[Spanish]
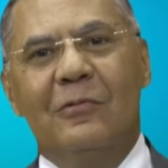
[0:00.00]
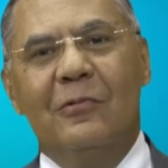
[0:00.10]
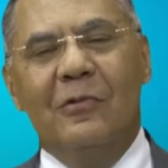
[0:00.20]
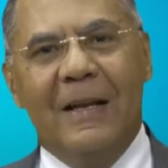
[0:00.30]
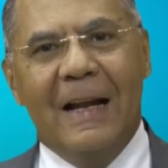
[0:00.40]

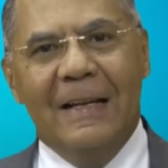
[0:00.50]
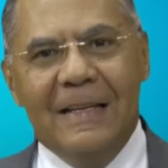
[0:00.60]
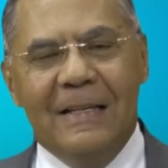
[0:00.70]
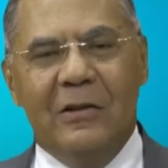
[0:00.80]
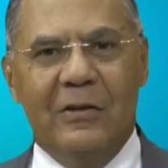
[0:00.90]
un
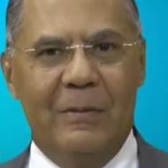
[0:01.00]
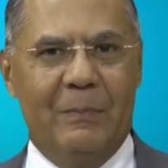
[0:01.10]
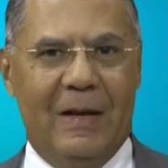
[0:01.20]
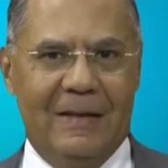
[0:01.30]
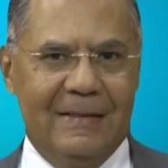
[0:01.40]
granito de
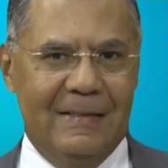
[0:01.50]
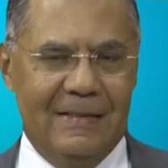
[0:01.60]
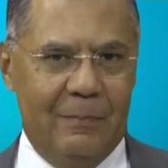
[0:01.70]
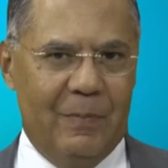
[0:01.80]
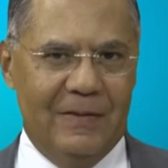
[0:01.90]

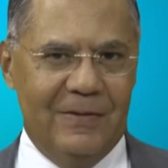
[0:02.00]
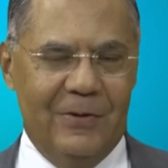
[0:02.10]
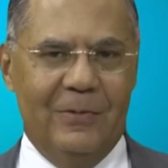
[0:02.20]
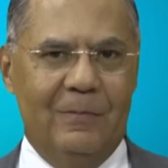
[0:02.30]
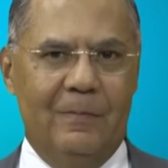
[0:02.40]
participación.